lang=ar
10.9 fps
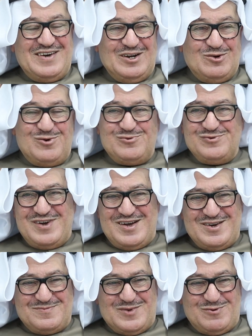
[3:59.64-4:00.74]
فالخوف
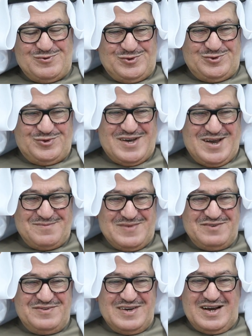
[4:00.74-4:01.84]
كان موجود
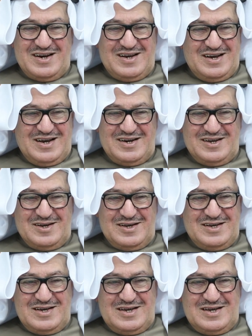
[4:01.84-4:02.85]
دائما فعلى